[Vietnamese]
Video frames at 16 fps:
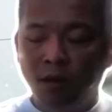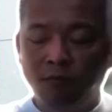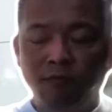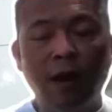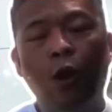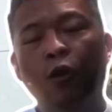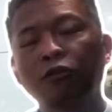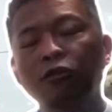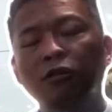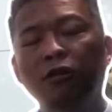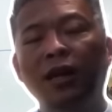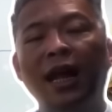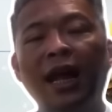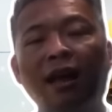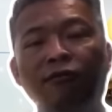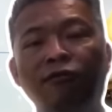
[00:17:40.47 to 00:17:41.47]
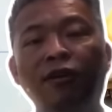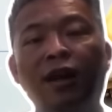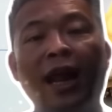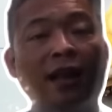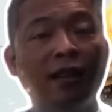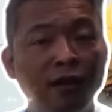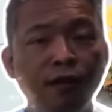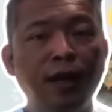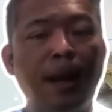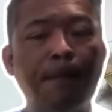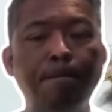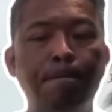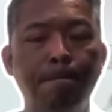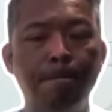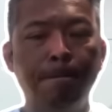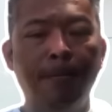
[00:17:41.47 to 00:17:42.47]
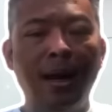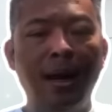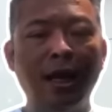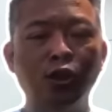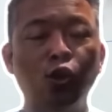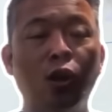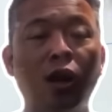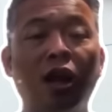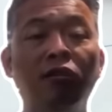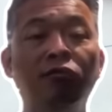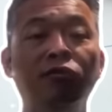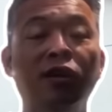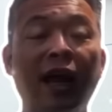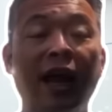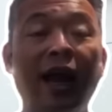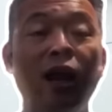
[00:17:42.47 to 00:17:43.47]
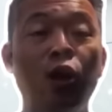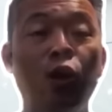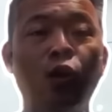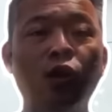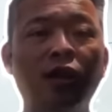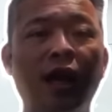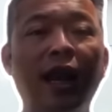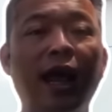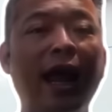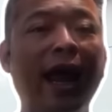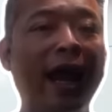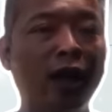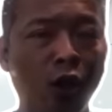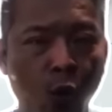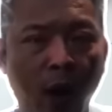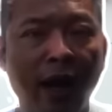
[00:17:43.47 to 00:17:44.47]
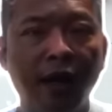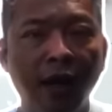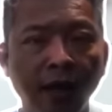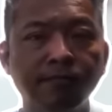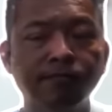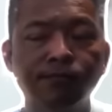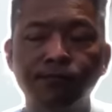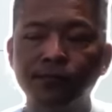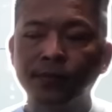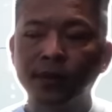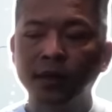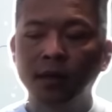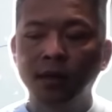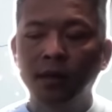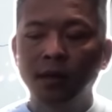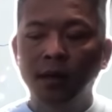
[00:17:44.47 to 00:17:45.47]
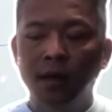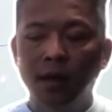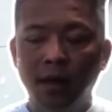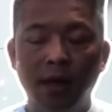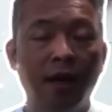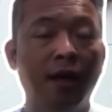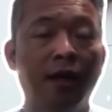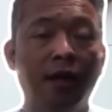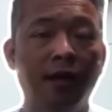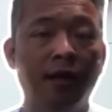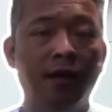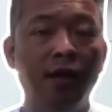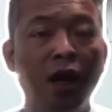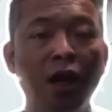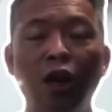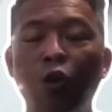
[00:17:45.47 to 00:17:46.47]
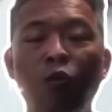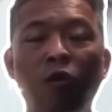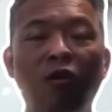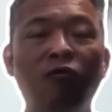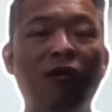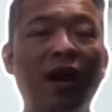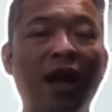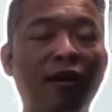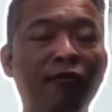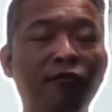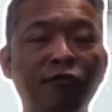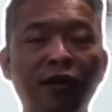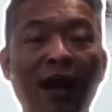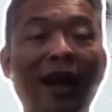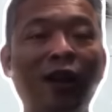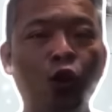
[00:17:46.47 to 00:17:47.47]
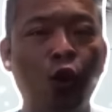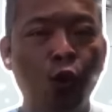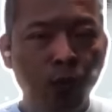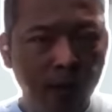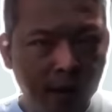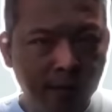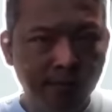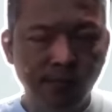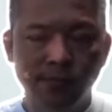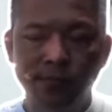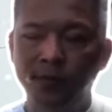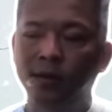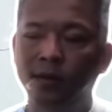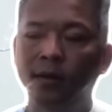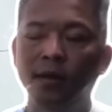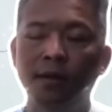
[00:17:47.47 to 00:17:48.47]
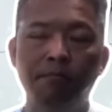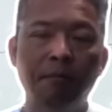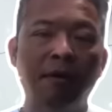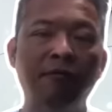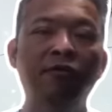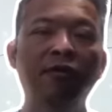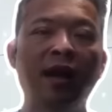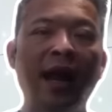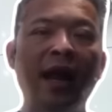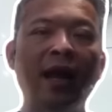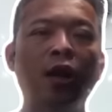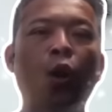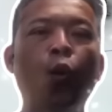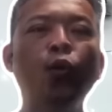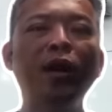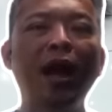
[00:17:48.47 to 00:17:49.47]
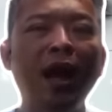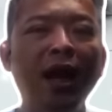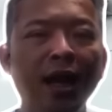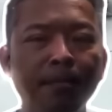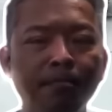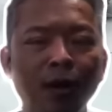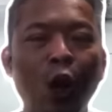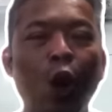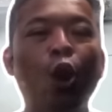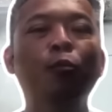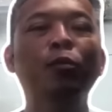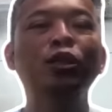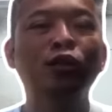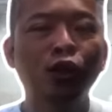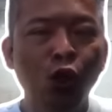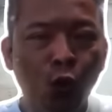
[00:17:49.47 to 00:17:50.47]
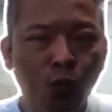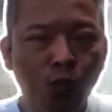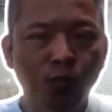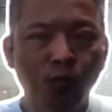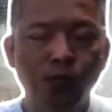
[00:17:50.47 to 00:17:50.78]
và họ đưa ra cái phương án thứ năm là cho là cái phương án có thể là an toàn nhất à, nhưng cũng không phải là cái phương án tốt nhất mà phương án đối đế lắm họ mới sử dụng